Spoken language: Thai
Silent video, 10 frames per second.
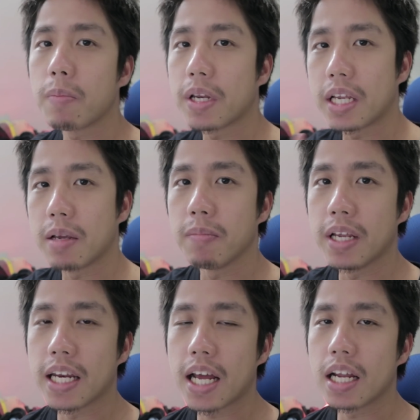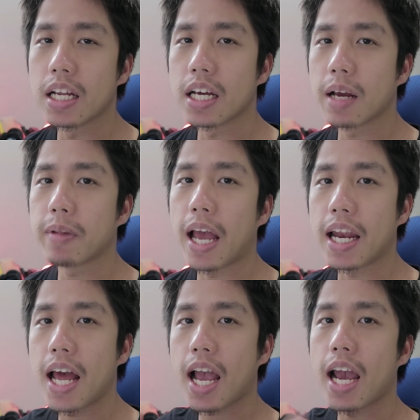ก็ปิดคลิปนี้ได้เลยนะครับแต่
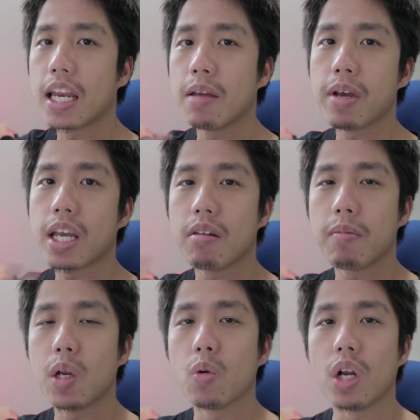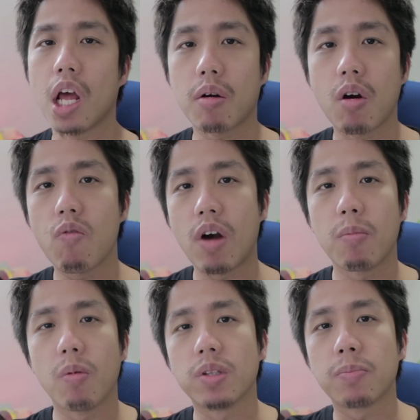ถ้าใครที่ไม่คิดจะไปดูนะครับก็ฟัง
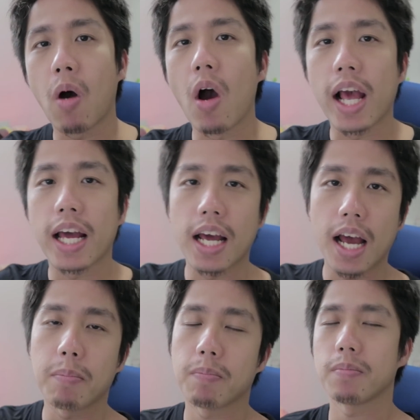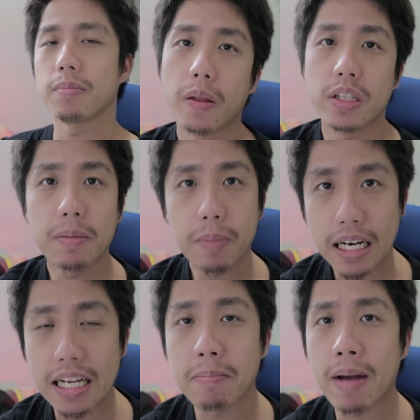ผมสปอยแล้วกันนะครับซึ่งเปิ
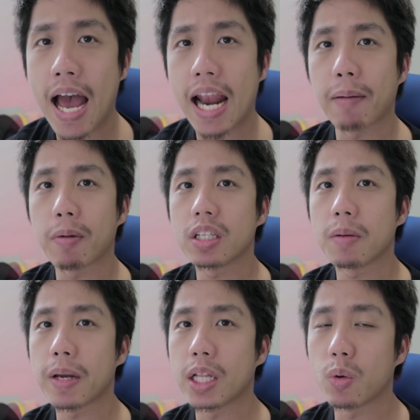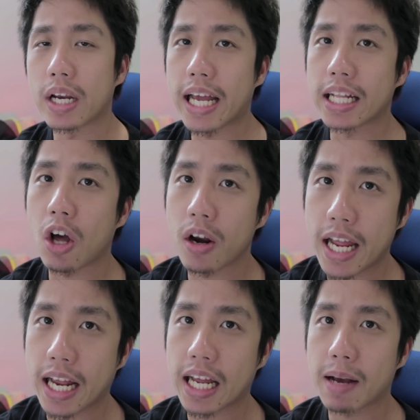ดเรื่องมานะครับก็จะเป็นตัวนางเอกตอน
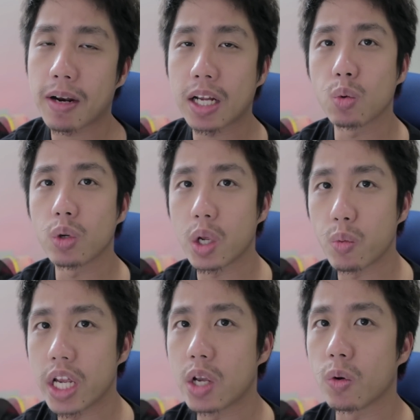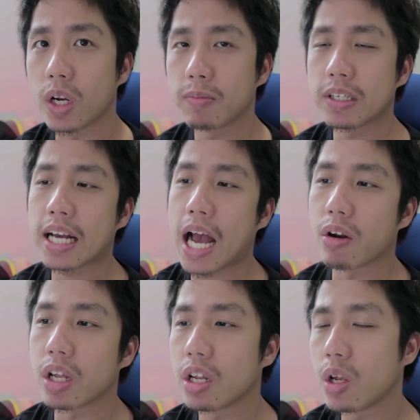เด็กนะครับกำลังดูทีวีอยู่นะครับซึ่งข่า
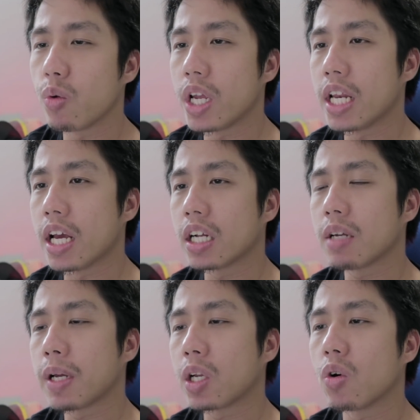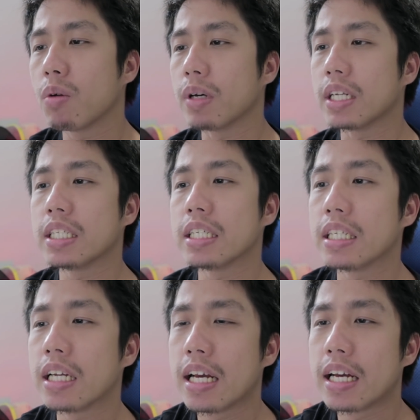วในทีวีเนี่ยก็จะเป็นคนเหมือนยืน
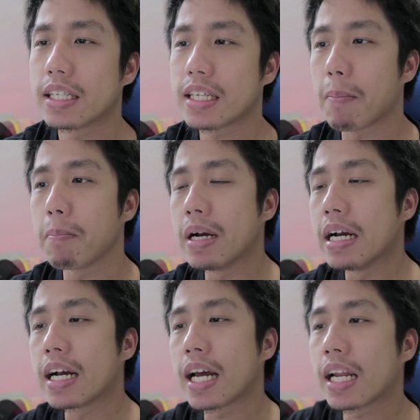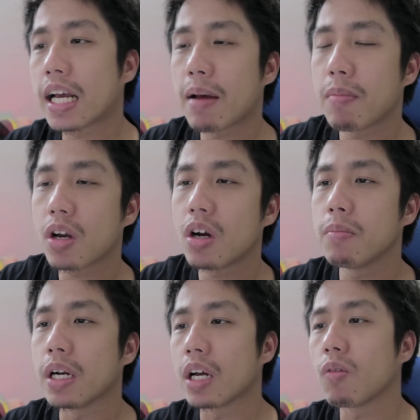จับมือกันนะครับแล้วก็เหมือน